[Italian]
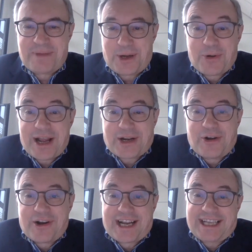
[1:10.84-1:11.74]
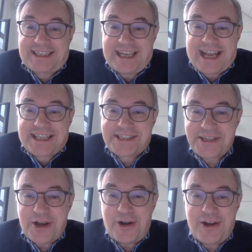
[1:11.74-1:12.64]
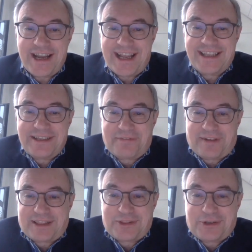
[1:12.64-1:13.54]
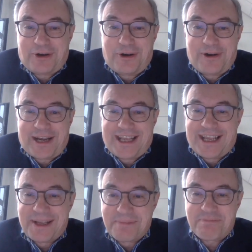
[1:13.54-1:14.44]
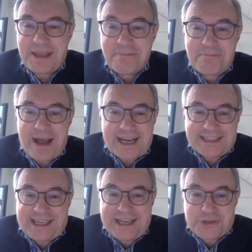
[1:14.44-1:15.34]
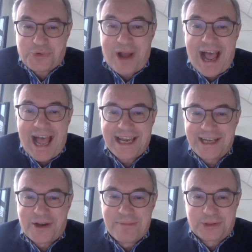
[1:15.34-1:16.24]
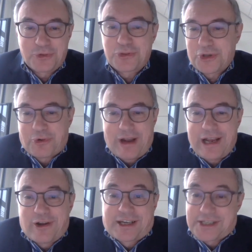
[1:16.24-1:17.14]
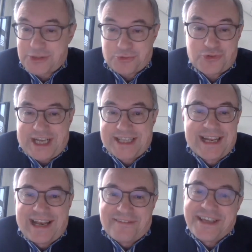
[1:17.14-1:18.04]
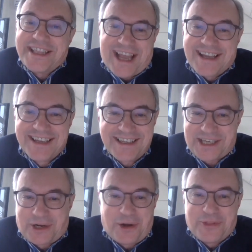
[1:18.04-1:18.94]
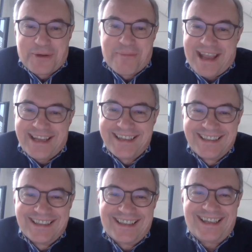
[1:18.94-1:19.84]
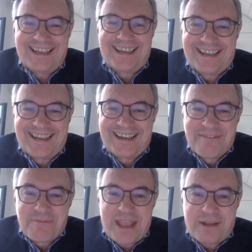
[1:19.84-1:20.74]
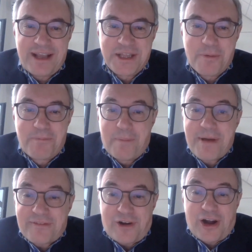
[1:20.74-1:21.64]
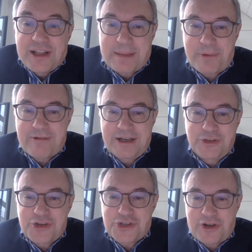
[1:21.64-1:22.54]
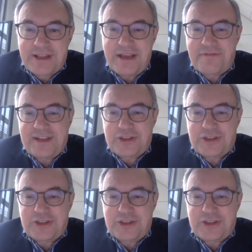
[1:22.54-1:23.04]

per una concatenazione di fattori in parte casuali, come tutto quello che ci succede nella vita secondo me. Eh, e quindi un po' per volta, poi quando ci sono dei